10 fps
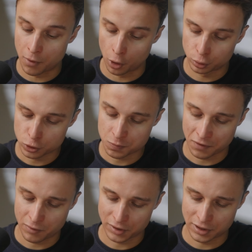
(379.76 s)
Bo któż
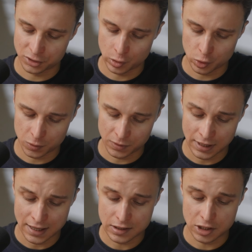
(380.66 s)
ma władać
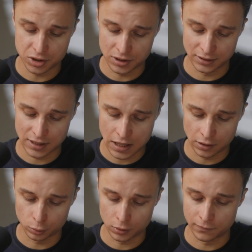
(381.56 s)
ludźmi, jeśli nie
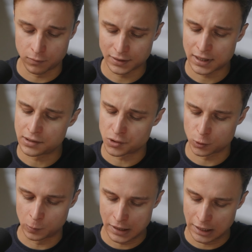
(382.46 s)
ten, który włada ich
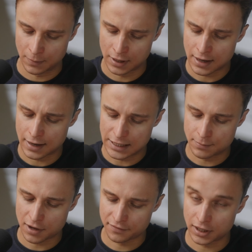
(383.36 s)
sumieniem
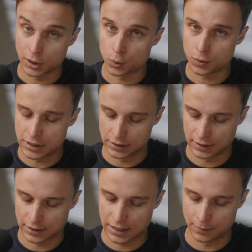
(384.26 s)
i ma w ręku ich
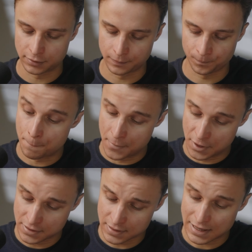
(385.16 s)
chleb?
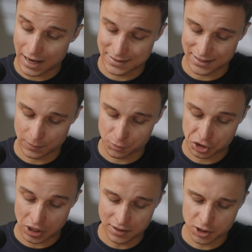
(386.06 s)
My zaś
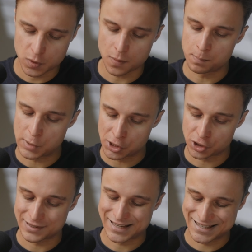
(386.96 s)
przyjęliśmy
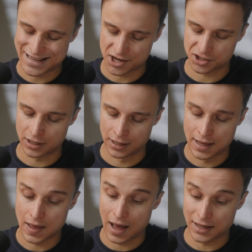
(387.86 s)
miecz cesarza,
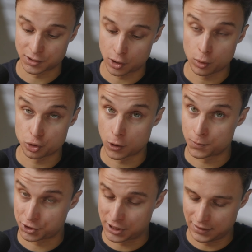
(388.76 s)
a skoro już go
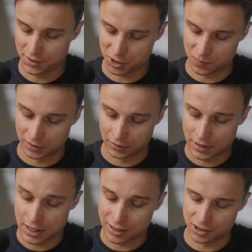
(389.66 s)
przyjęliśmy,
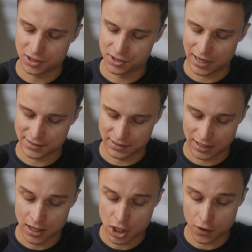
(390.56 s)
rzecz
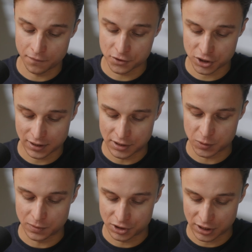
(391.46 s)
jasna,
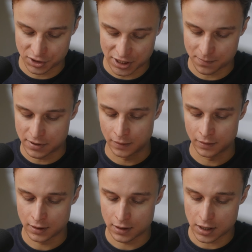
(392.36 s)
wyrzekliśmy się ciebie
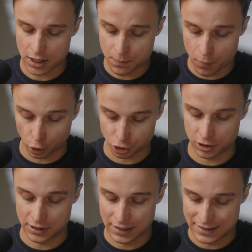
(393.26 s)
i
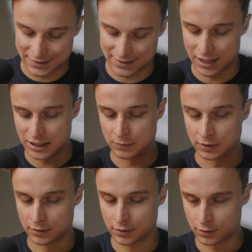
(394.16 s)
poszli za nim.
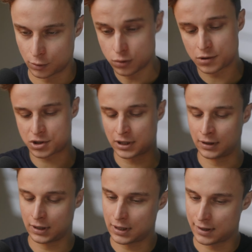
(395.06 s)
Kurczę!
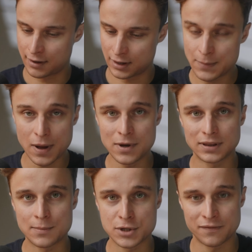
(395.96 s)
Nie
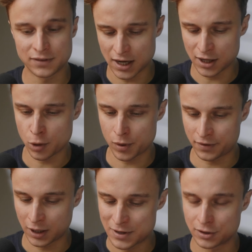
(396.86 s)
pamiętam, że nawet takie dobre
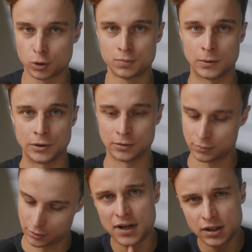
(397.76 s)
fragmenty tu były, no.
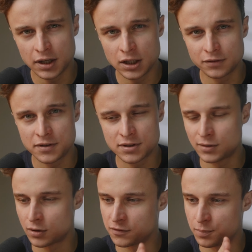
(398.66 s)
Wielki
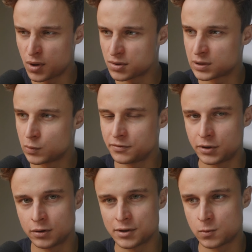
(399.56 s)
inkwizytor wprost mówi
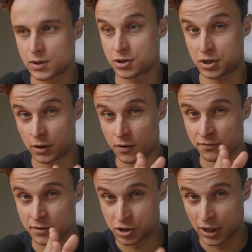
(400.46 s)
do Jezusa, że się go
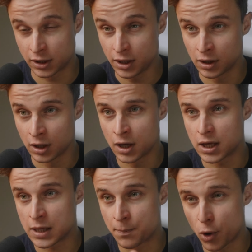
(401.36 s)
wyrzekli,
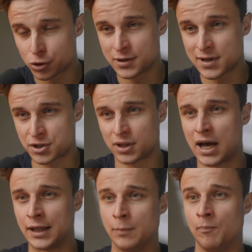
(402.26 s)
i poszli za
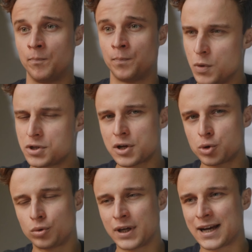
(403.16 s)
szatanem. Myślę,
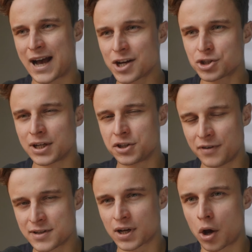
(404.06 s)
że tutaj każda
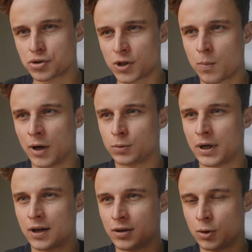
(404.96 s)
świecka osoba,
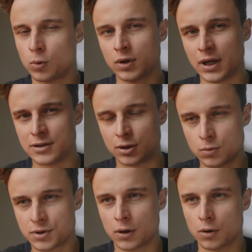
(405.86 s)
która krytykuje
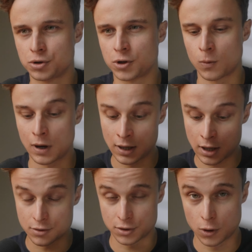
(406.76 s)
instytucje Kościoła,
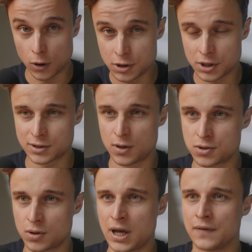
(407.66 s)
zgodzi się z
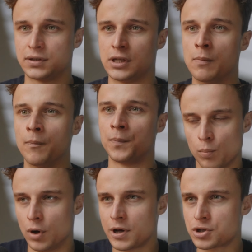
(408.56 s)
Dostojewskim,
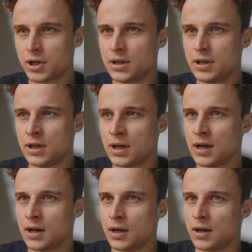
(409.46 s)
bo jeżeli
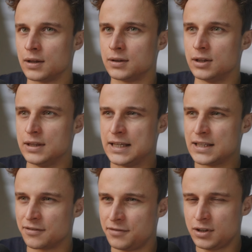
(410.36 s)

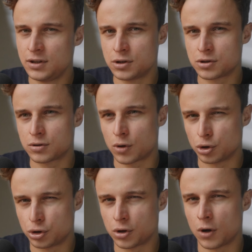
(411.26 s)
nienawidzisz
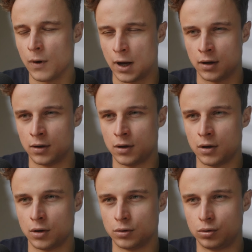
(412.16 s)
Kościoła,
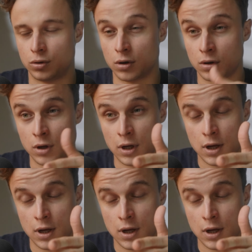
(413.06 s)
to